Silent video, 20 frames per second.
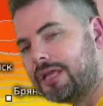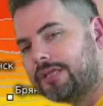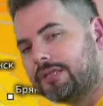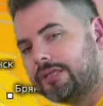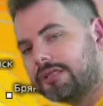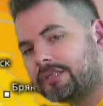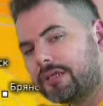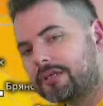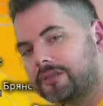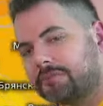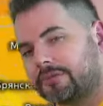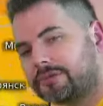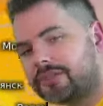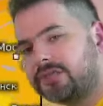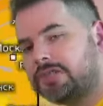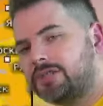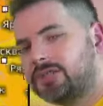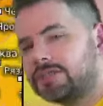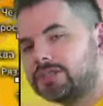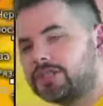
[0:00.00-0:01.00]
Dlatego, bo te
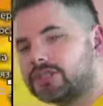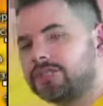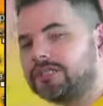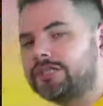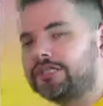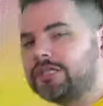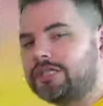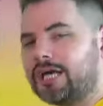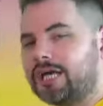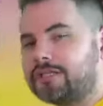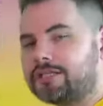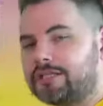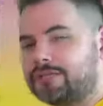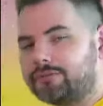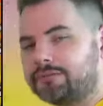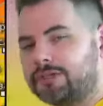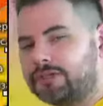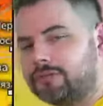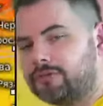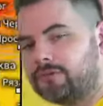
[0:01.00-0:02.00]
niże nadal
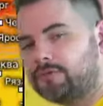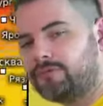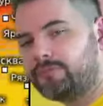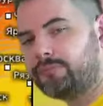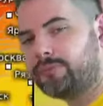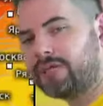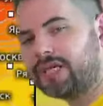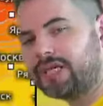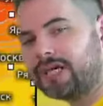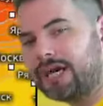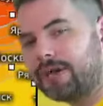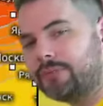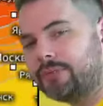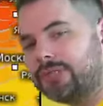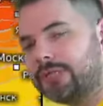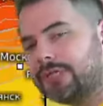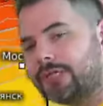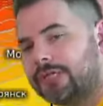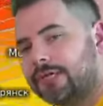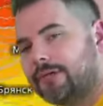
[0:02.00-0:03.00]
będą wpychały
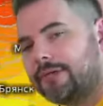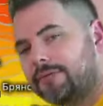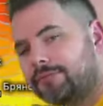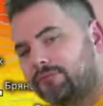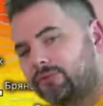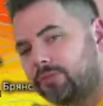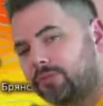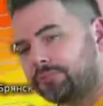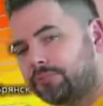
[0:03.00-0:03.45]
do